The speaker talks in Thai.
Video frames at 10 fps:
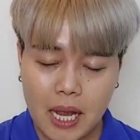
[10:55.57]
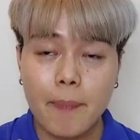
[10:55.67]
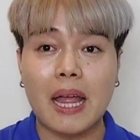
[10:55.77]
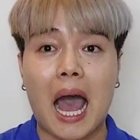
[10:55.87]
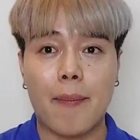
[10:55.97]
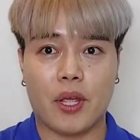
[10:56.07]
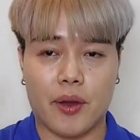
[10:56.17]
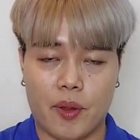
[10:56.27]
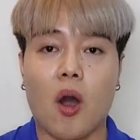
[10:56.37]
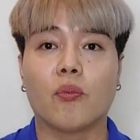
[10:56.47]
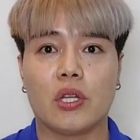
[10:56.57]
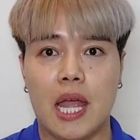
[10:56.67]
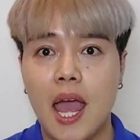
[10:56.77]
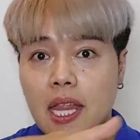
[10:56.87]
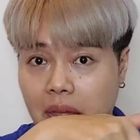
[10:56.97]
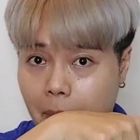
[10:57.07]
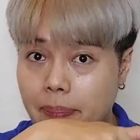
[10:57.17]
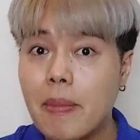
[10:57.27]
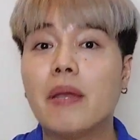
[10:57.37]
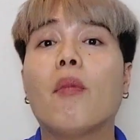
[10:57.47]
คำถามเกี่ยวกับนหอมตัวนี้ สามาร
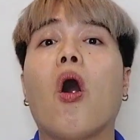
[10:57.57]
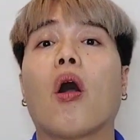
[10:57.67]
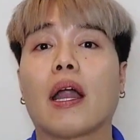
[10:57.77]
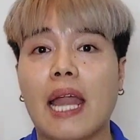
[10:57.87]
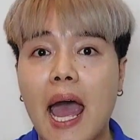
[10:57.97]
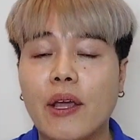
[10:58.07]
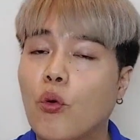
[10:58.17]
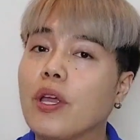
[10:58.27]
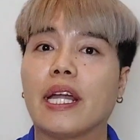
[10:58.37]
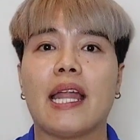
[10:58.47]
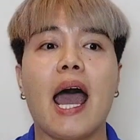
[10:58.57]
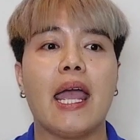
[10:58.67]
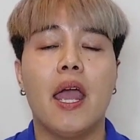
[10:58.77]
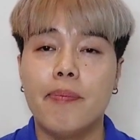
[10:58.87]
ถเม้นบอกได้คุยกันได้